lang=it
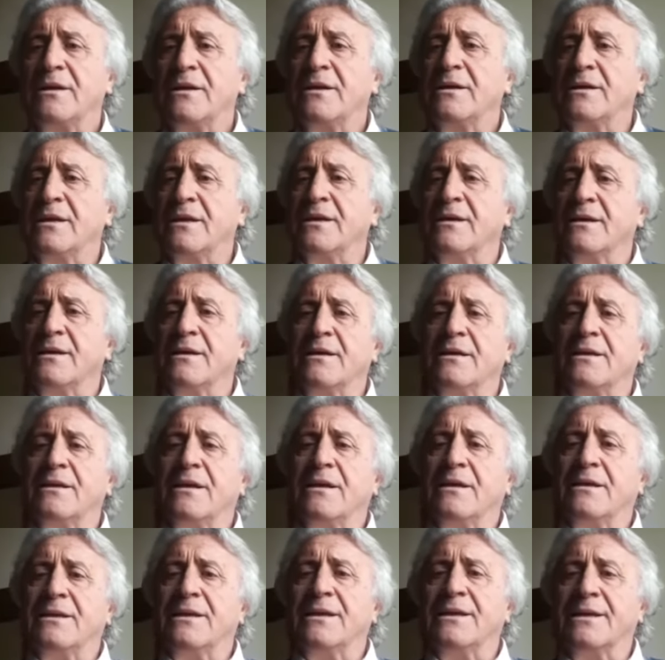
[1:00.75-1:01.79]
le,
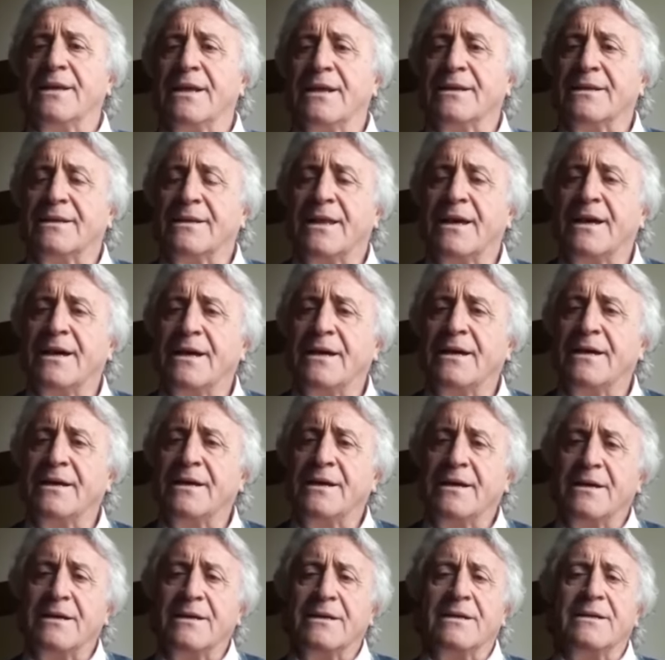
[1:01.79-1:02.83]
le
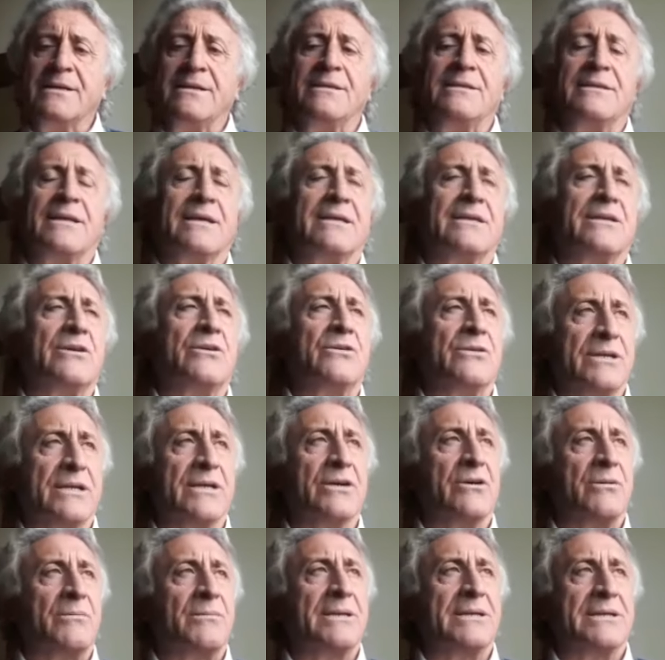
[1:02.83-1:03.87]
realtà interiori
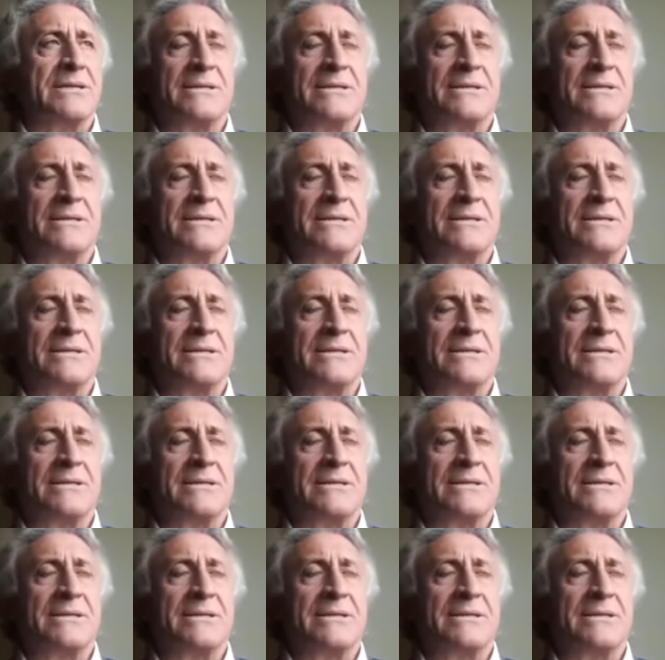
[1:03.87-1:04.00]
come le